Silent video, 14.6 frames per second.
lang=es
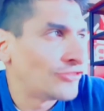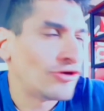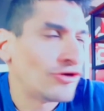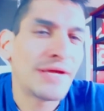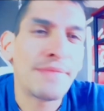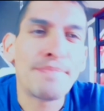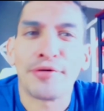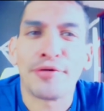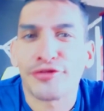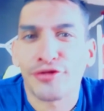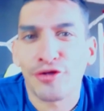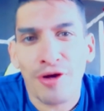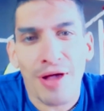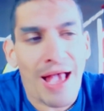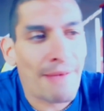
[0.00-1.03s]
No le
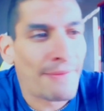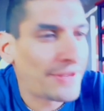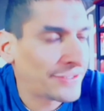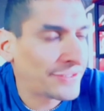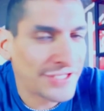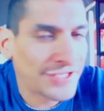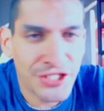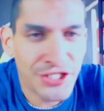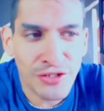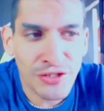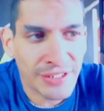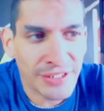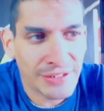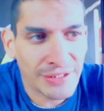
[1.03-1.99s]
importó haber dicho